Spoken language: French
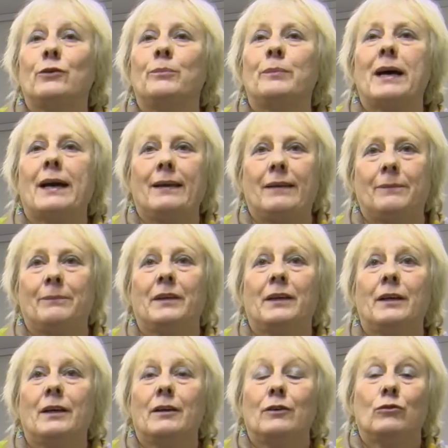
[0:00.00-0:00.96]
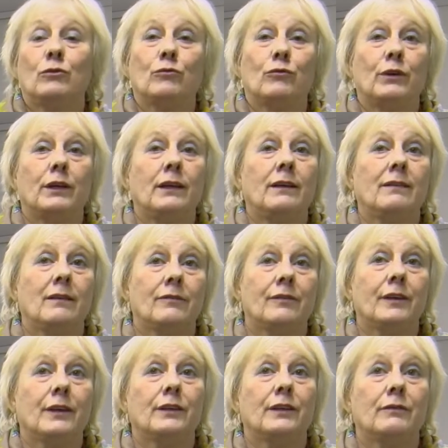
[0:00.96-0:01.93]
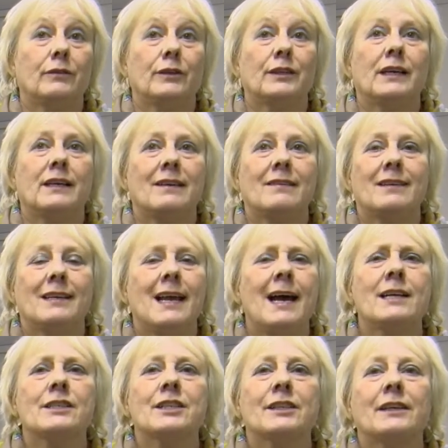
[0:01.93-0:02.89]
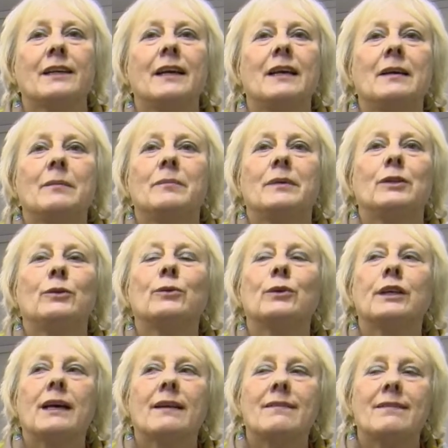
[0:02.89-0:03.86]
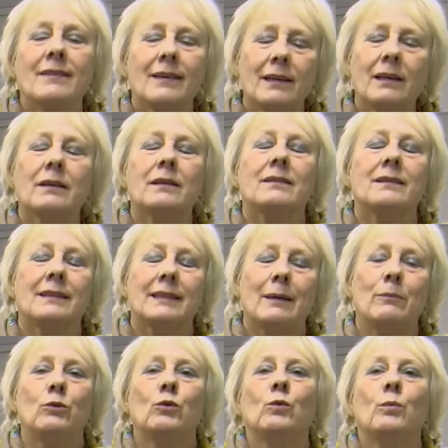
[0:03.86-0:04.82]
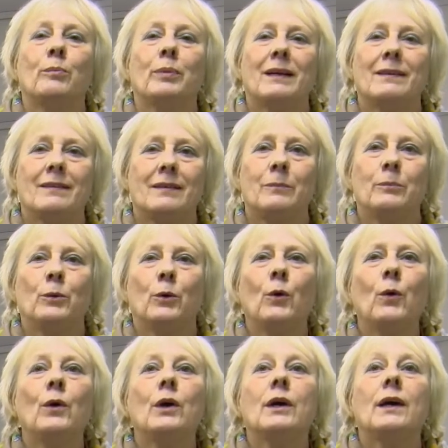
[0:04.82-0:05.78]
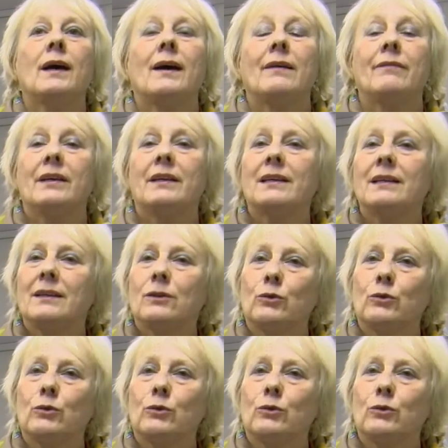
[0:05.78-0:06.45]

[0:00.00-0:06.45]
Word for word: de Paris. vous voyez, ça fait un éventail assez large. Et donc il y a cinq tableaux principaux avec les